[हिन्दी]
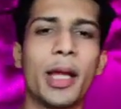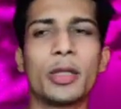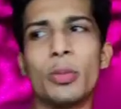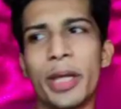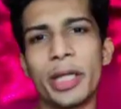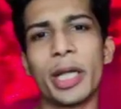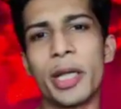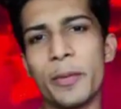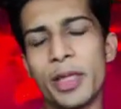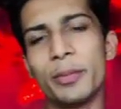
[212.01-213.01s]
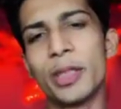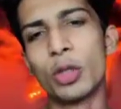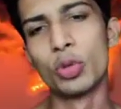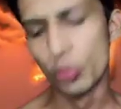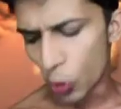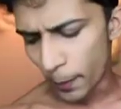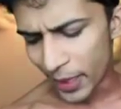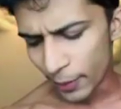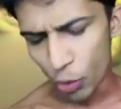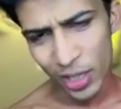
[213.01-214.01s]
अगर तुम्हारे टट्टे में दम था तो तुमको
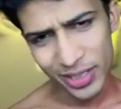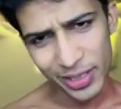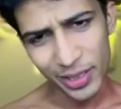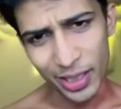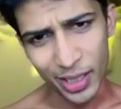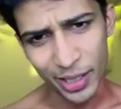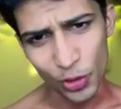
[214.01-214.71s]
पहले बोलना चाहिए था